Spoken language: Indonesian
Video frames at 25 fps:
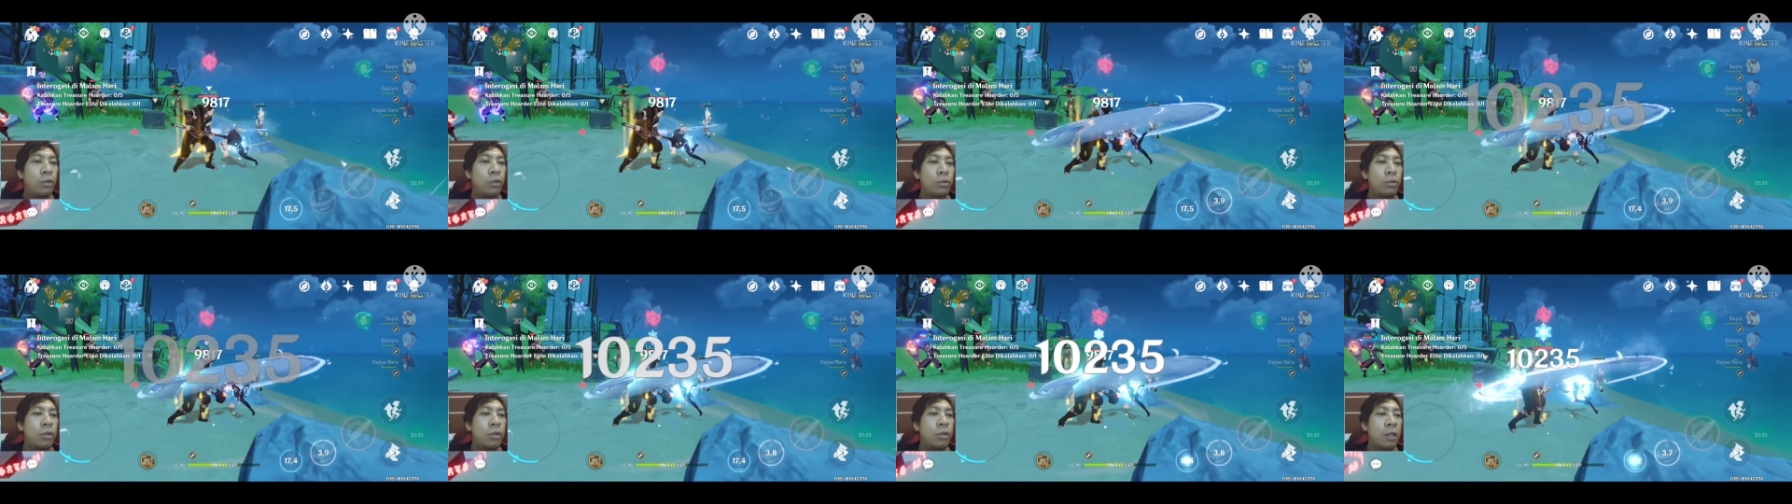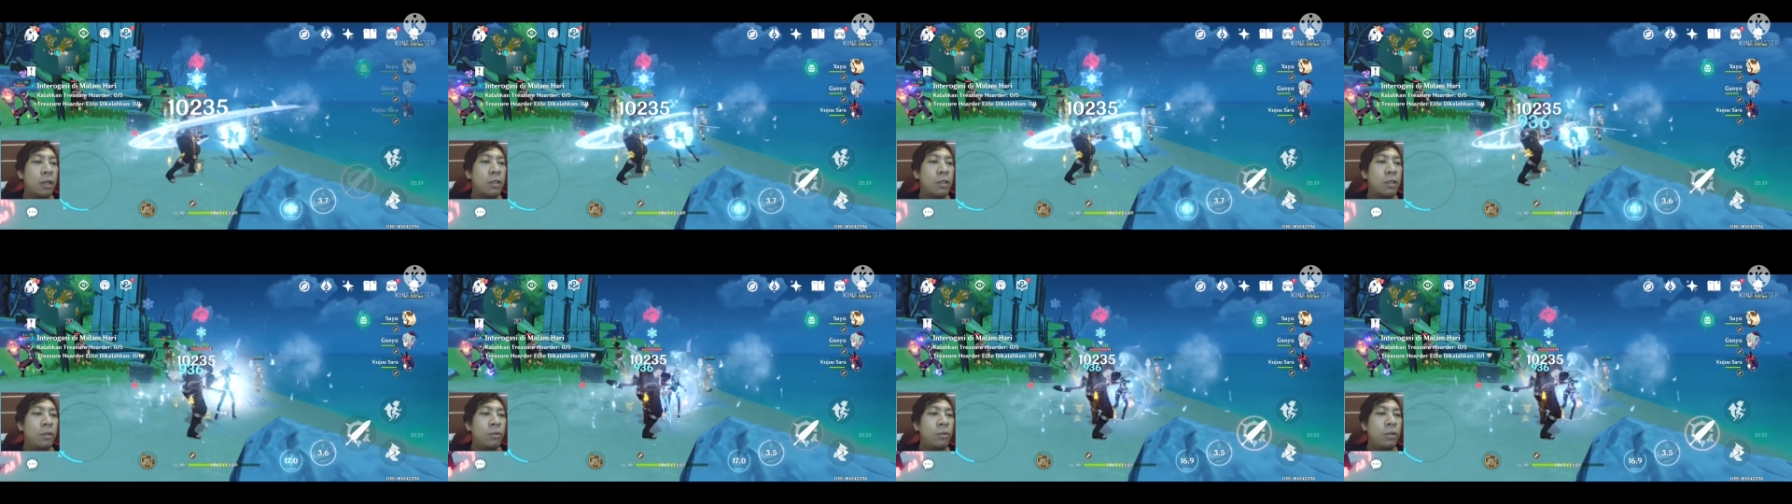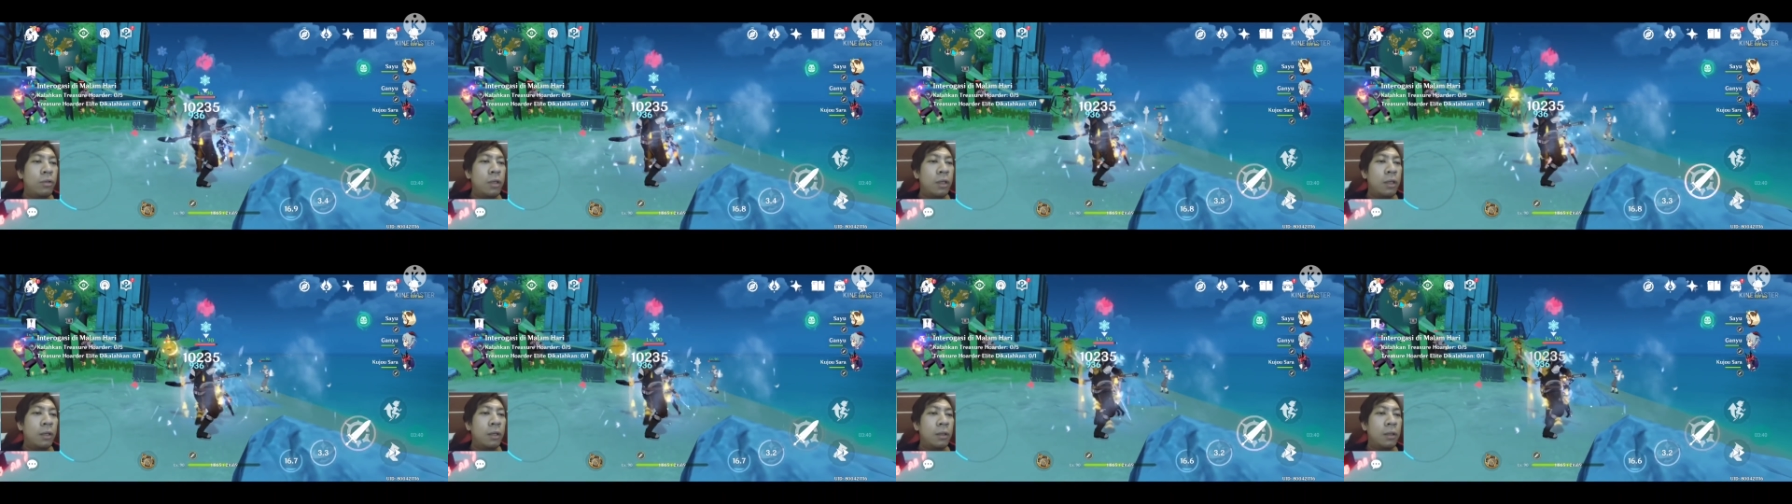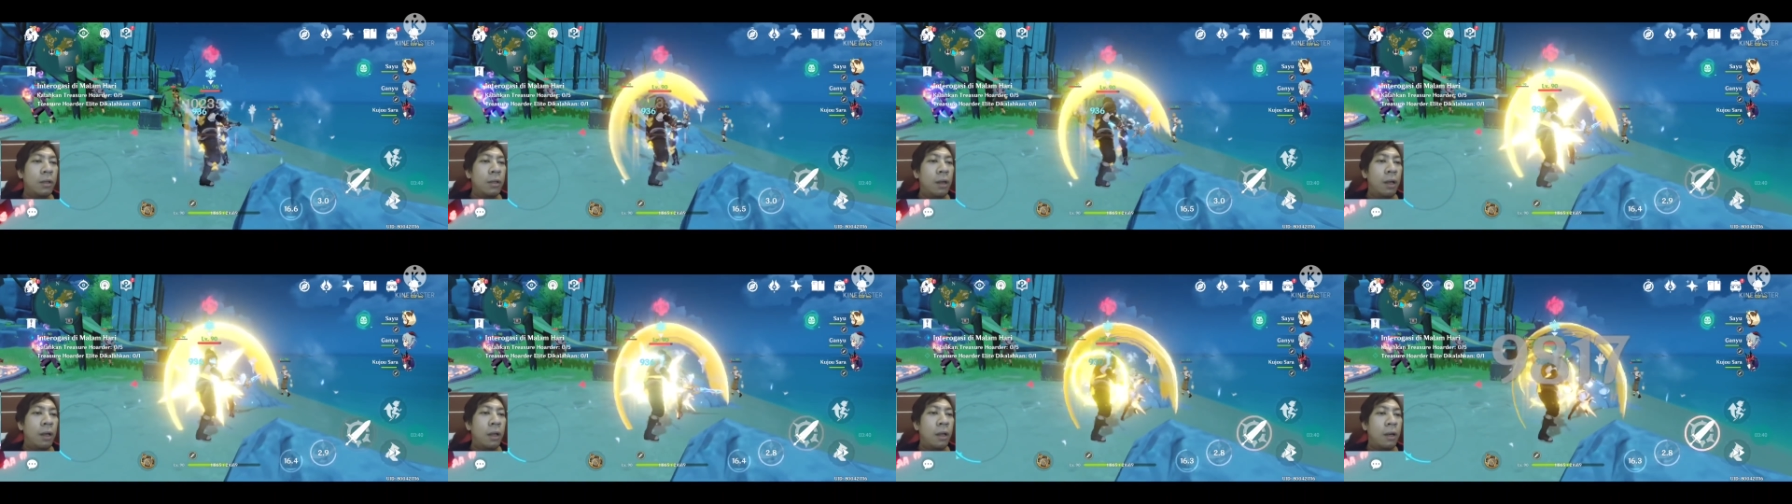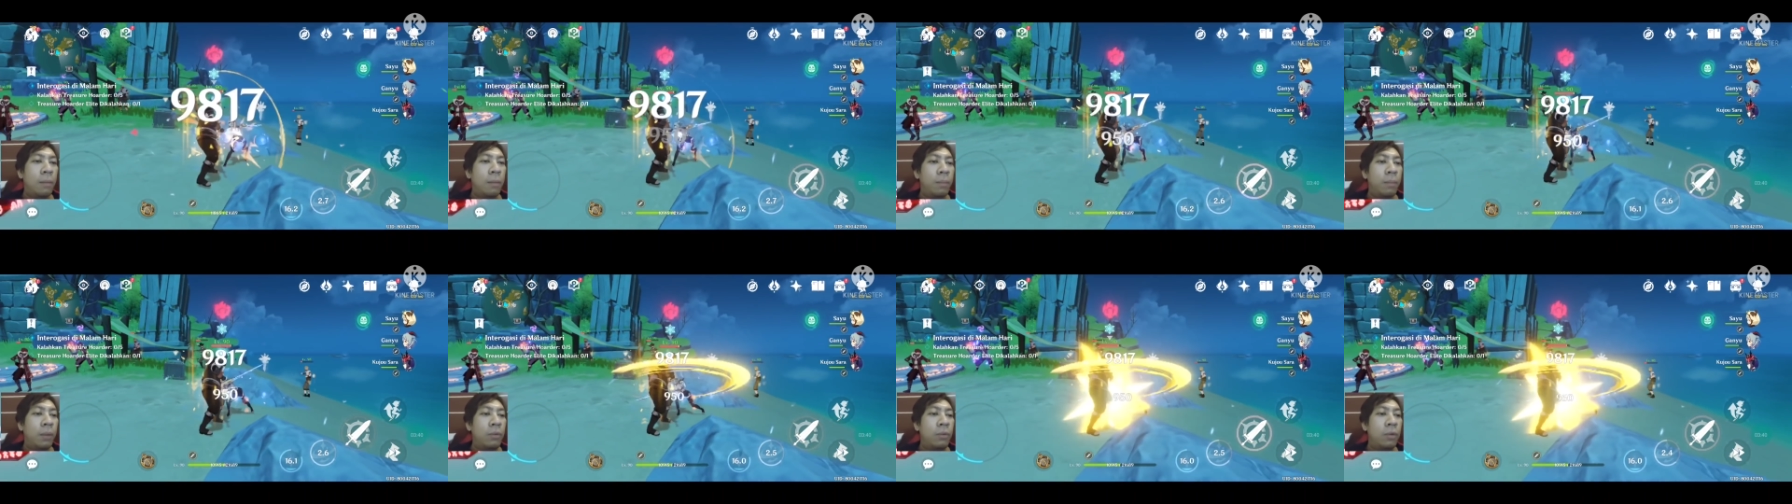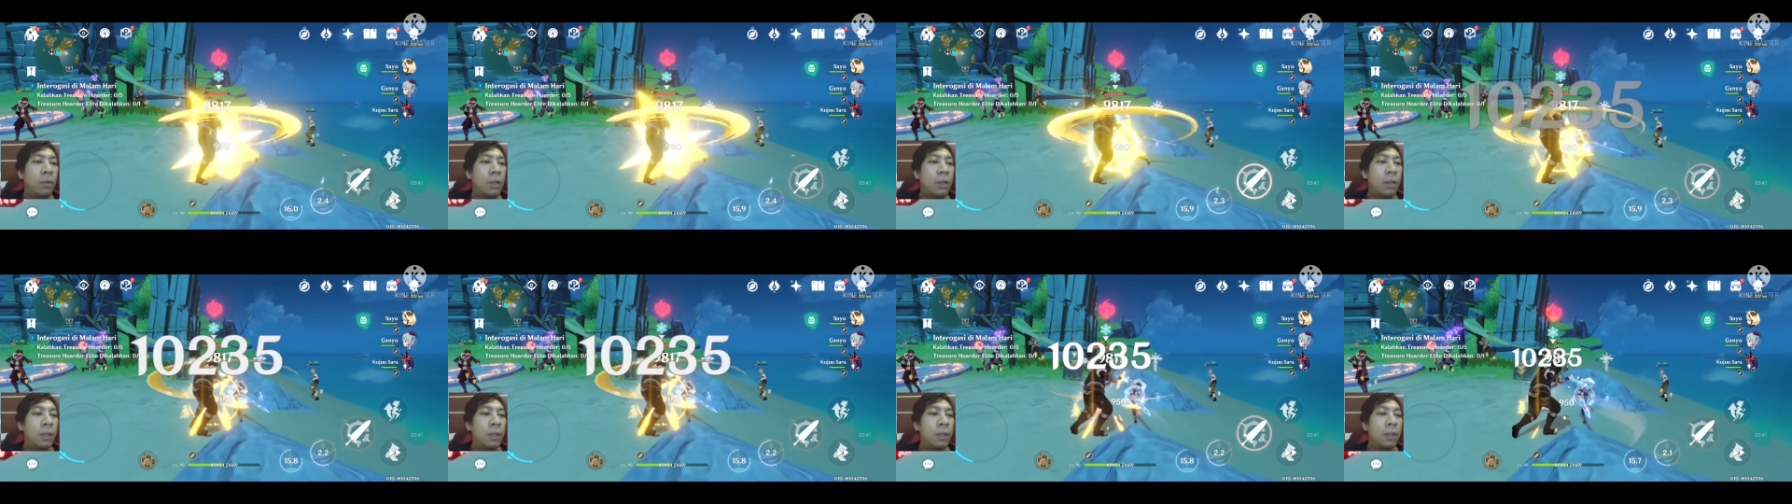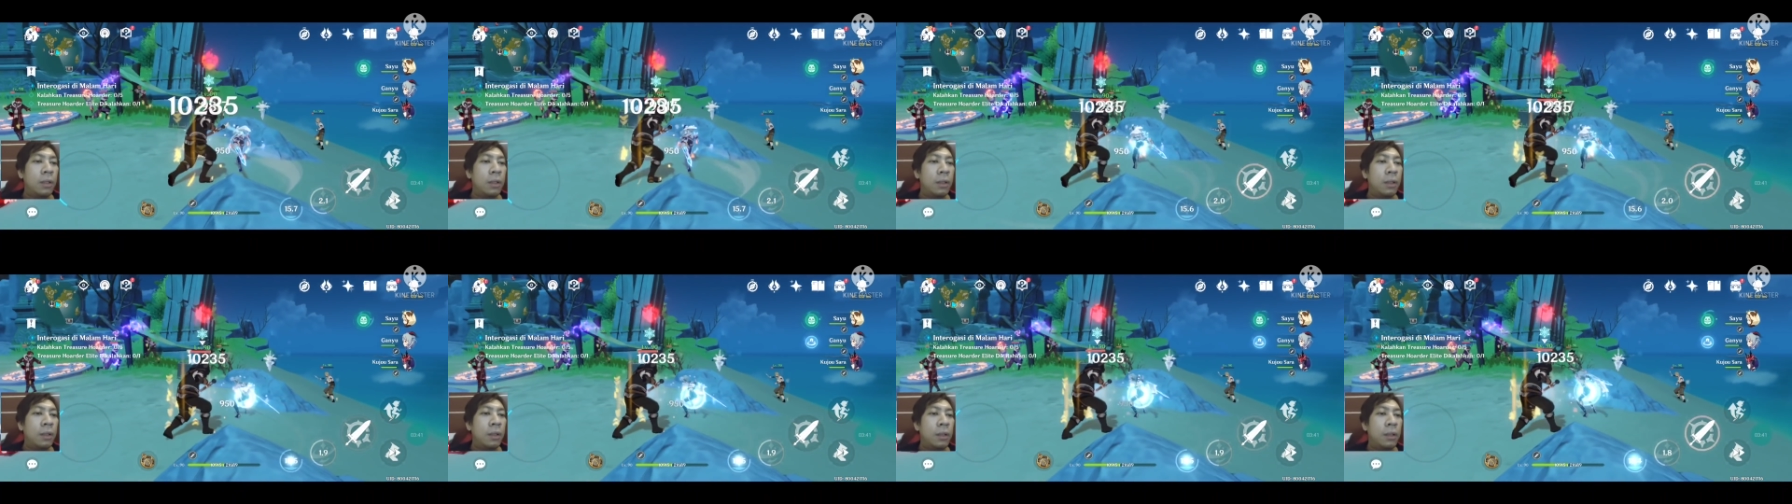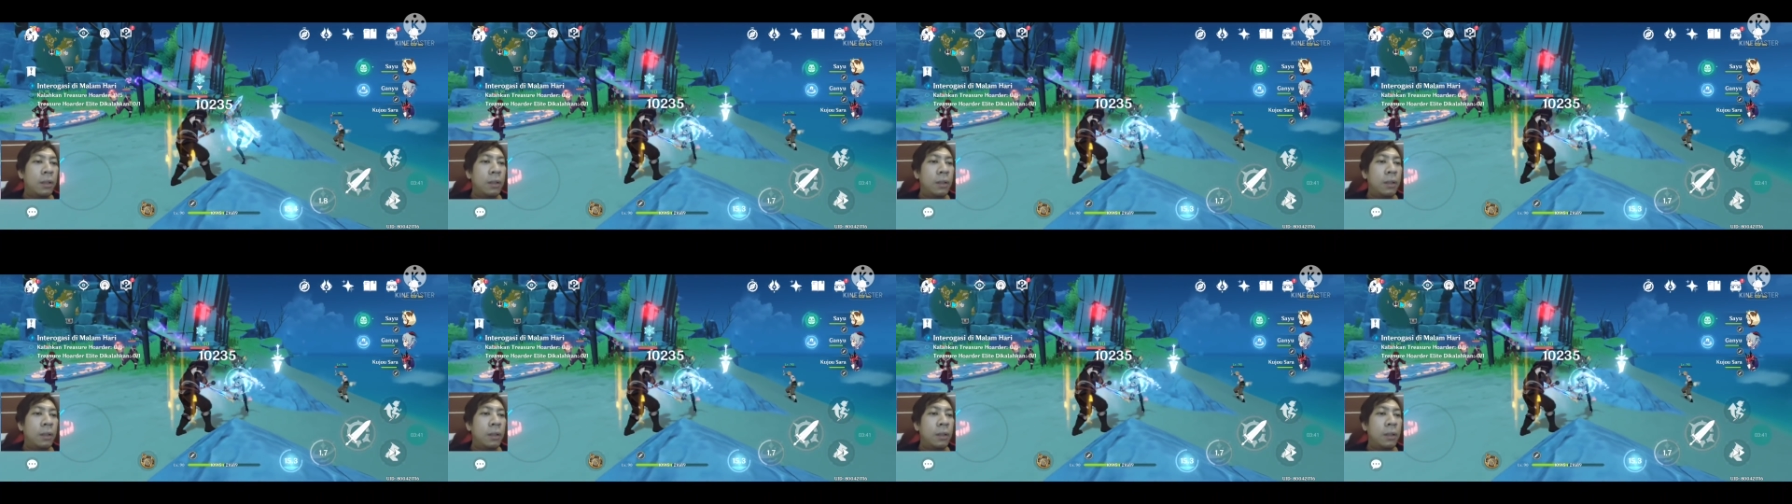jedak jedak jedak nih di layar HP gue nih.